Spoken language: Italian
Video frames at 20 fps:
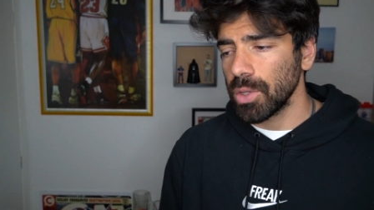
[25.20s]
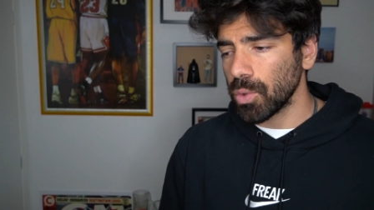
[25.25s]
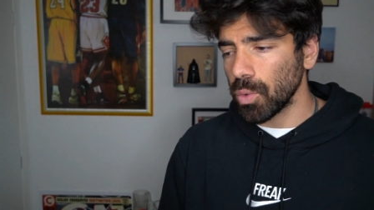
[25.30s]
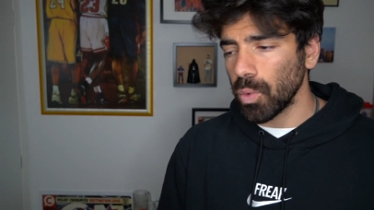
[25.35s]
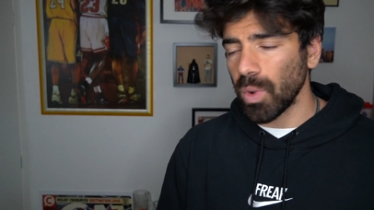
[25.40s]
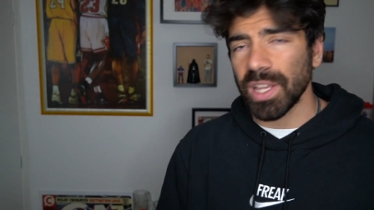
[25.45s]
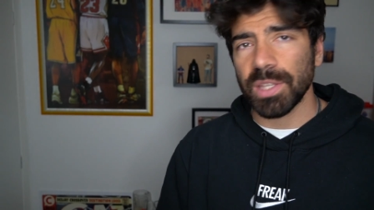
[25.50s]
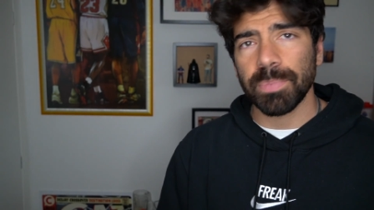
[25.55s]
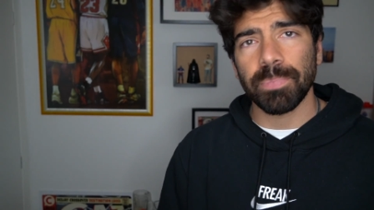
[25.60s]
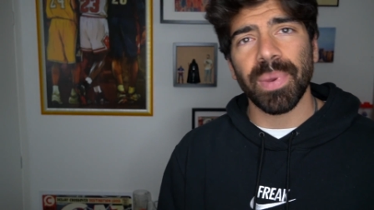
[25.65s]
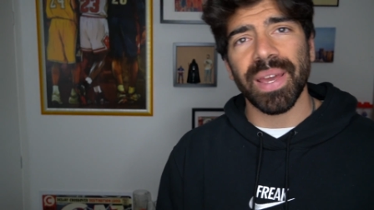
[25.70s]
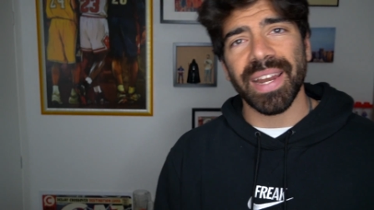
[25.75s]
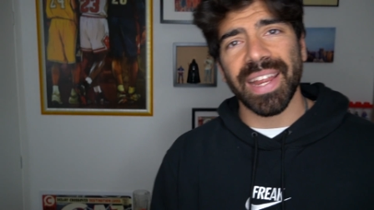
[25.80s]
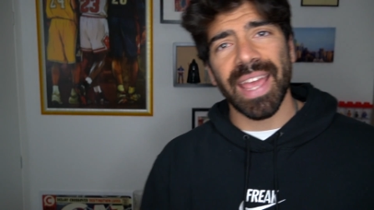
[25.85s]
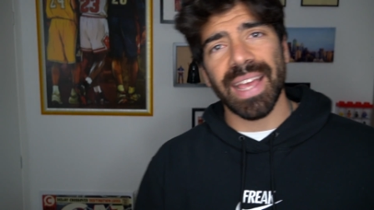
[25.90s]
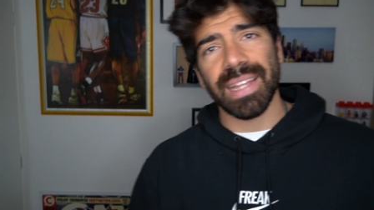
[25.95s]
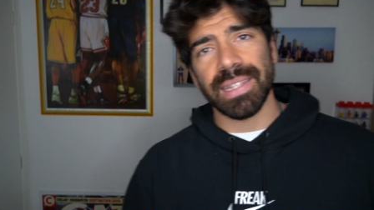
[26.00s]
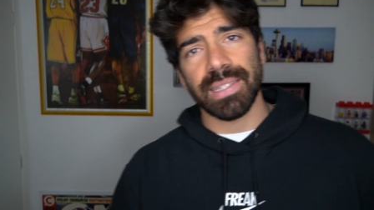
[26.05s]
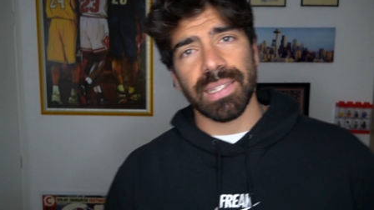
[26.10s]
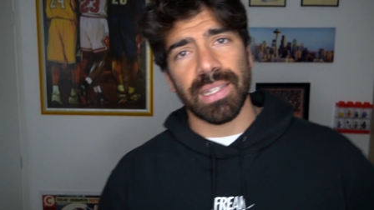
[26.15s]
su
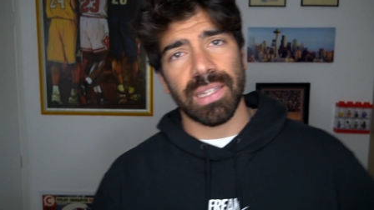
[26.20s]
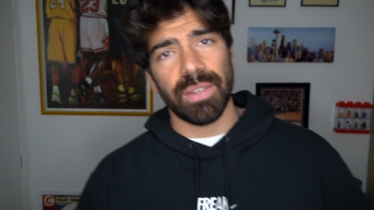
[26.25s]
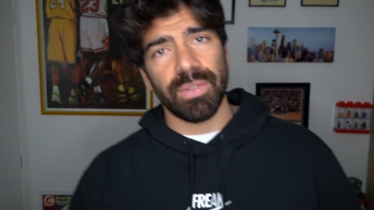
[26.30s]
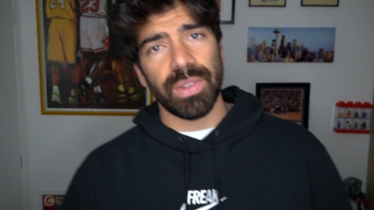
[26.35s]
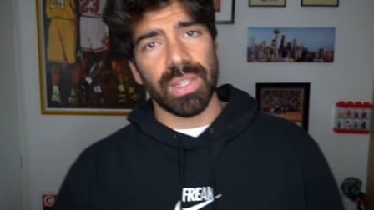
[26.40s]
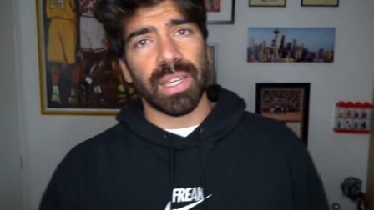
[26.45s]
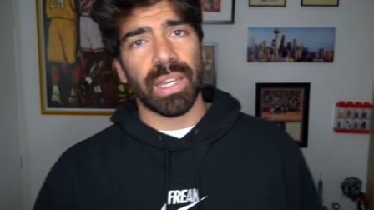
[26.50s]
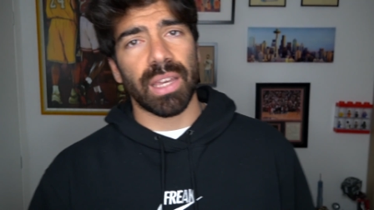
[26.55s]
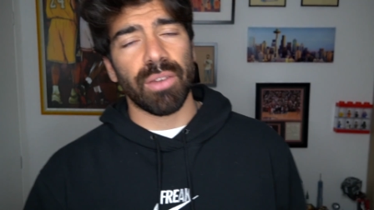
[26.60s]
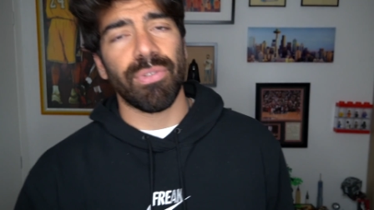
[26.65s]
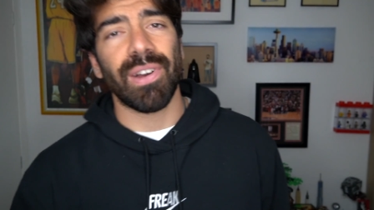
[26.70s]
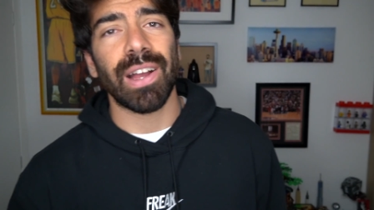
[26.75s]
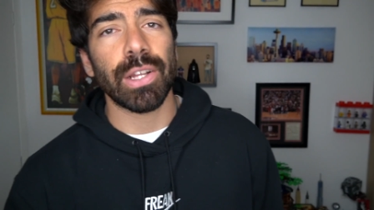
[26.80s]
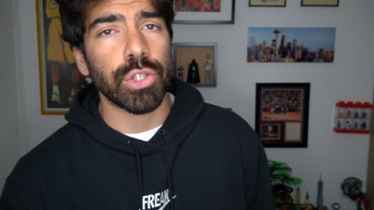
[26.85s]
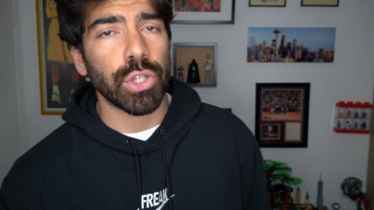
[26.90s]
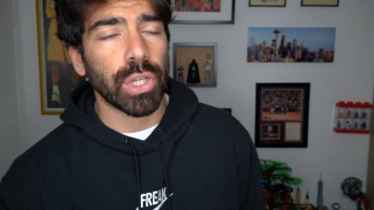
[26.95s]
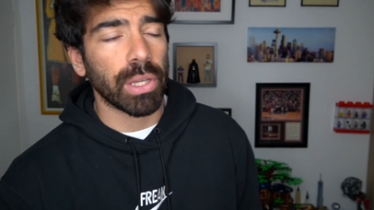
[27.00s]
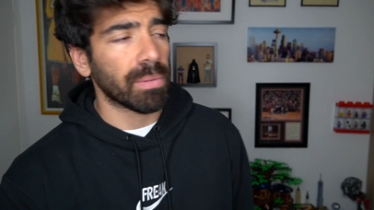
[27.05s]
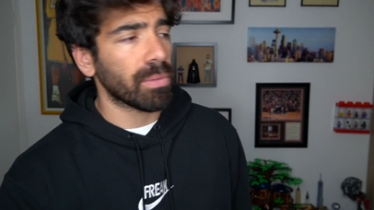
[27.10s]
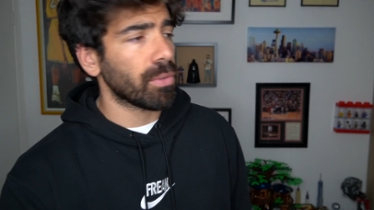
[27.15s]
esperienze di vita che
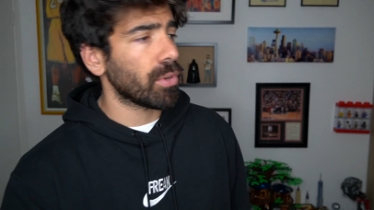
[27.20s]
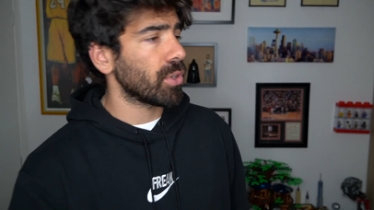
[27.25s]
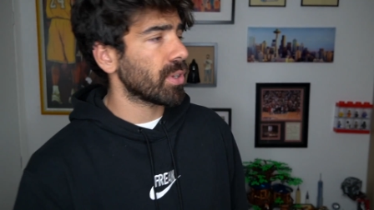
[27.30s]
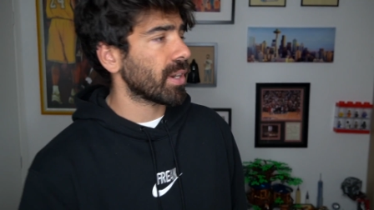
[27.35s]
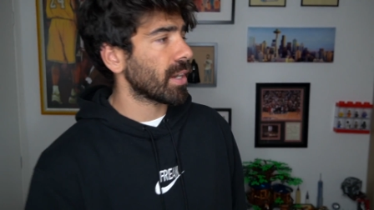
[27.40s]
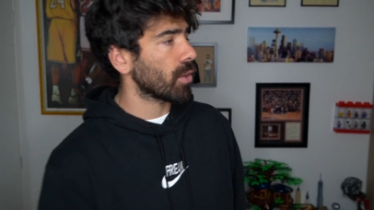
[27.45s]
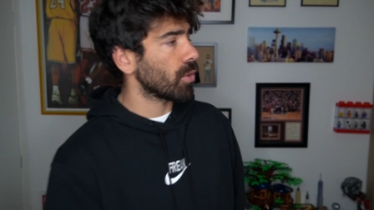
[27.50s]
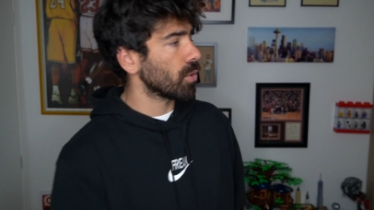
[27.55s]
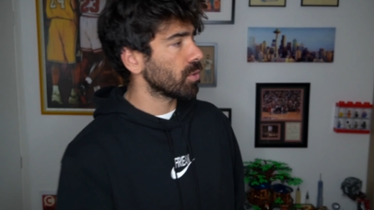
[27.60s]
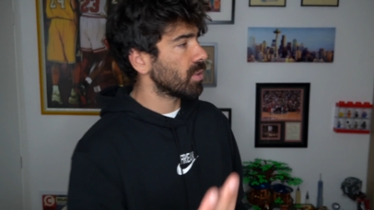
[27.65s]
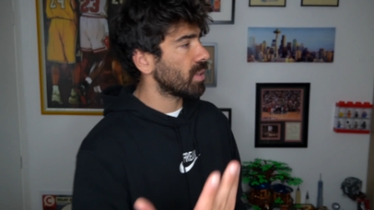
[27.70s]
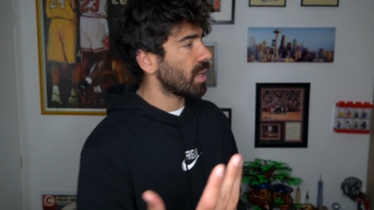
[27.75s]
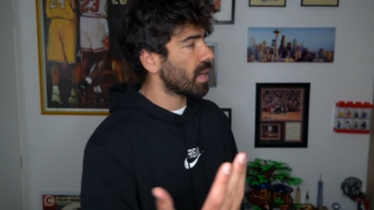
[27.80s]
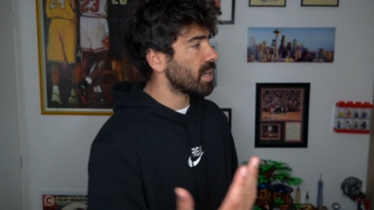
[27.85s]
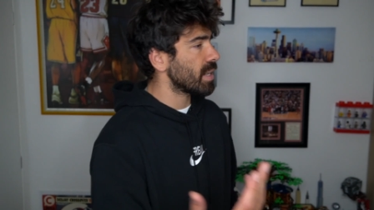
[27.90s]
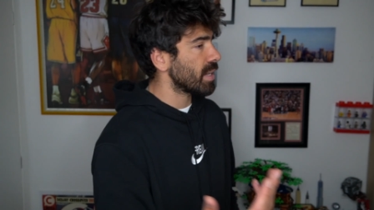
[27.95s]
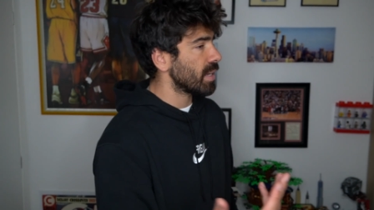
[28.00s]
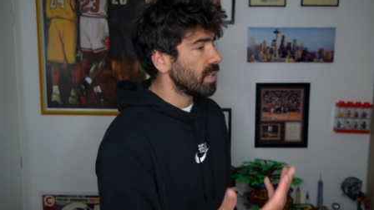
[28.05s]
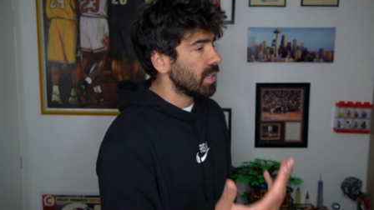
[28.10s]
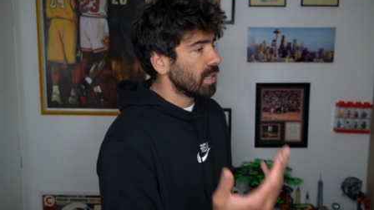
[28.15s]
faccio, che vi voglio
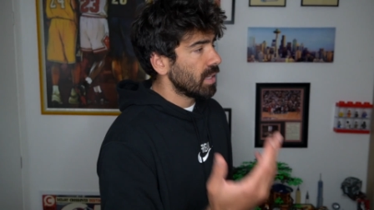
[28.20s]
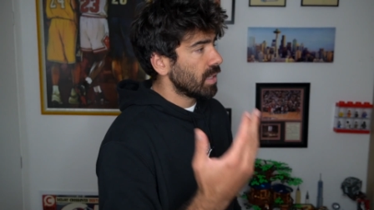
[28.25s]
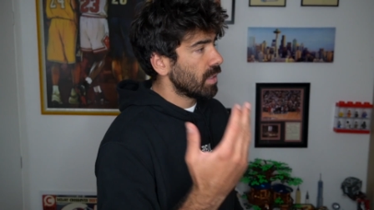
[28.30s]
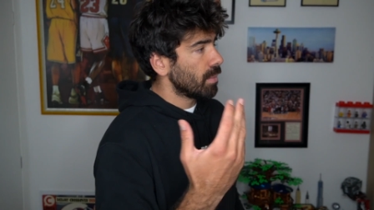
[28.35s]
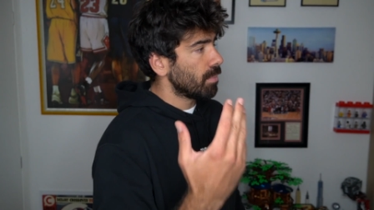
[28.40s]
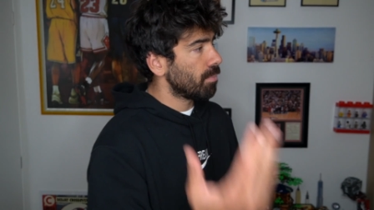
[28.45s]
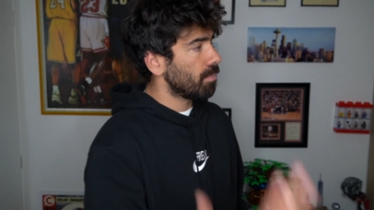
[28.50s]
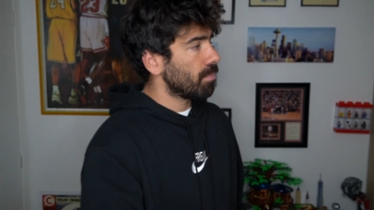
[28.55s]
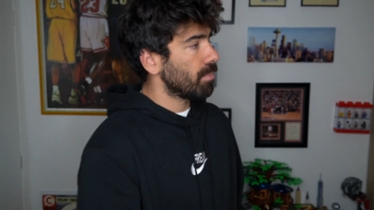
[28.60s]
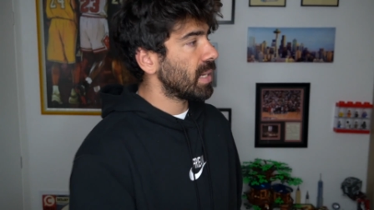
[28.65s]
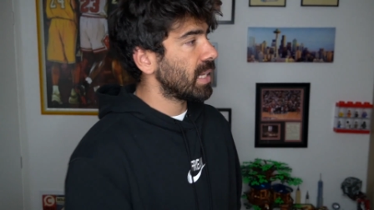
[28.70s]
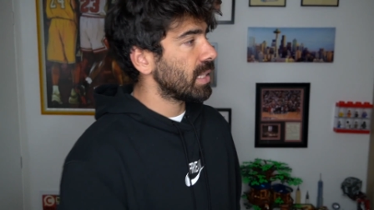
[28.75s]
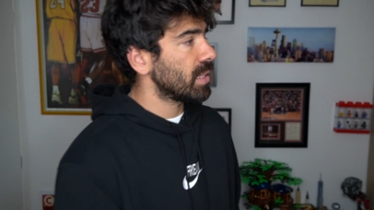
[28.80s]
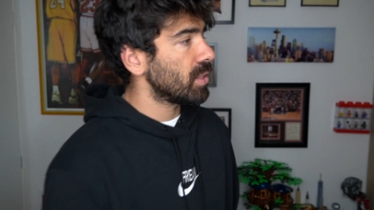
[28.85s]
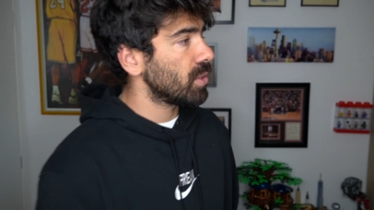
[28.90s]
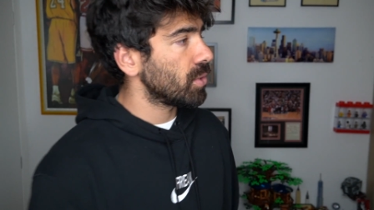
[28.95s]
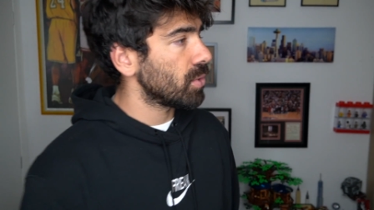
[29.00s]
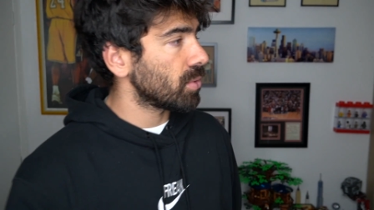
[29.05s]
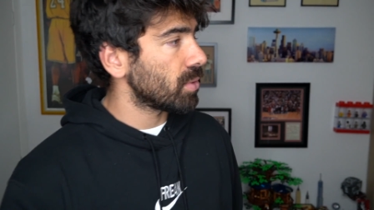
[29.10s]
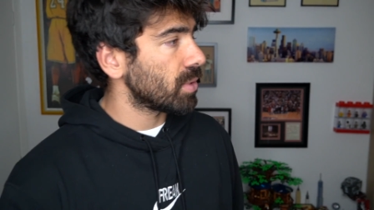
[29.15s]
raccontare ma
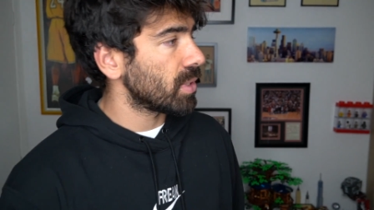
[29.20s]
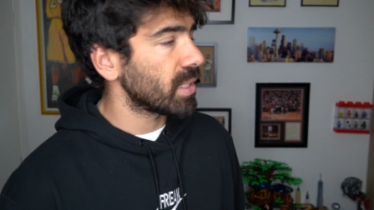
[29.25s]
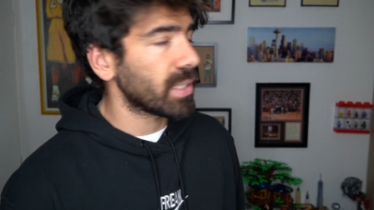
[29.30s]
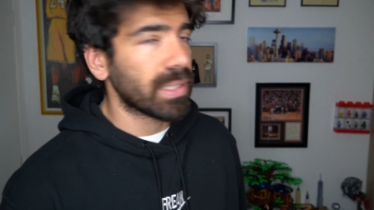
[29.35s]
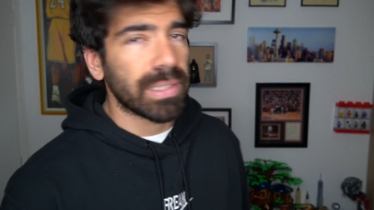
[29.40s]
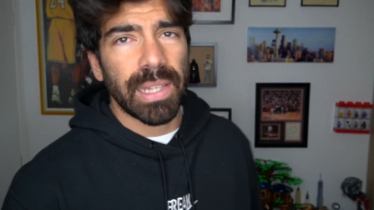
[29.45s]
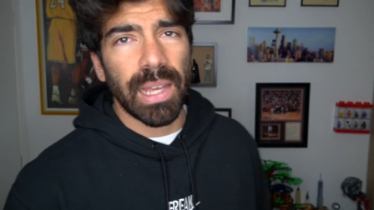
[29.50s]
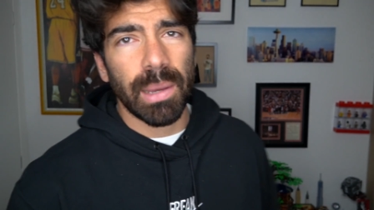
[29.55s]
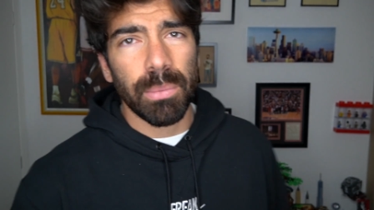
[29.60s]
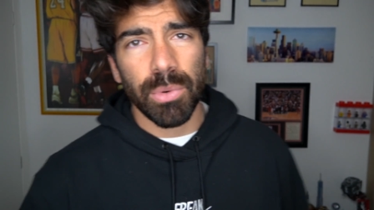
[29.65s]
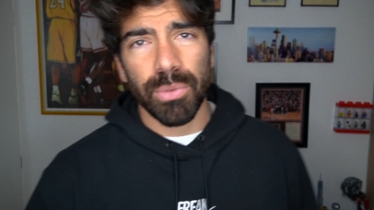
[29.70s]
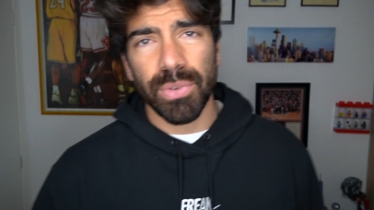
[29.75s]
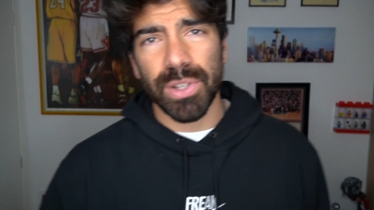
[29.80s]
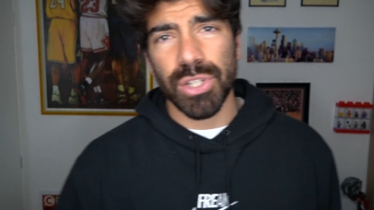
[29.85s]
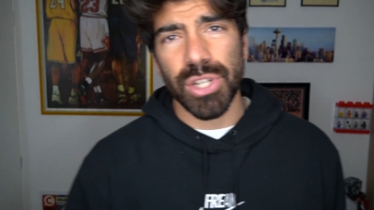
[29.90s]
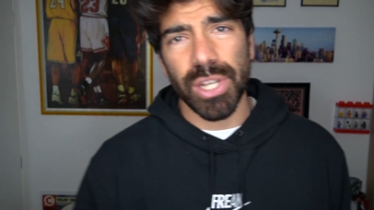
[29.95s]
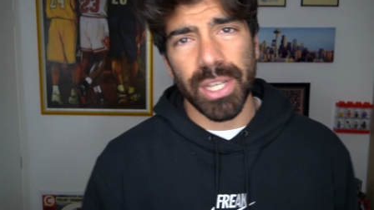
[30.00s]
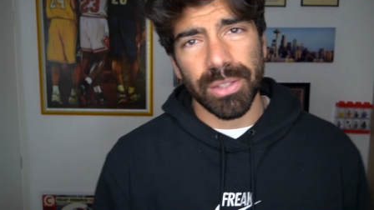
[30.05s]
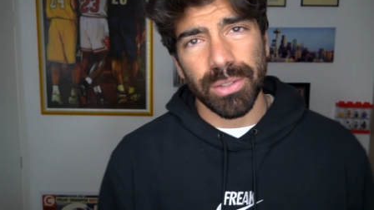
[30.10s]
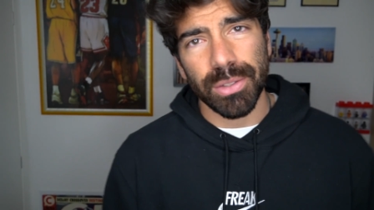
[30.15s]
non ne stiamo
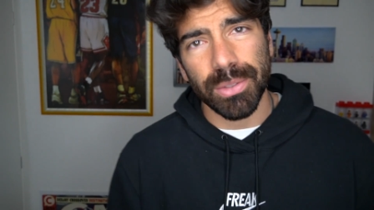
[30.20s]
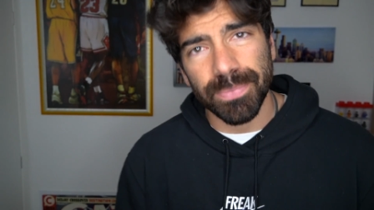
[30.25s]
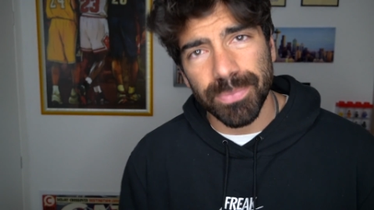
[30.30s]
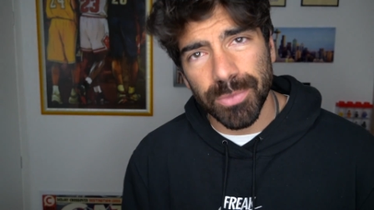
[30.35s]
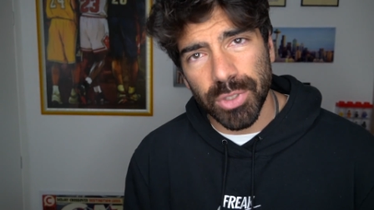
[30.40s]
facendo,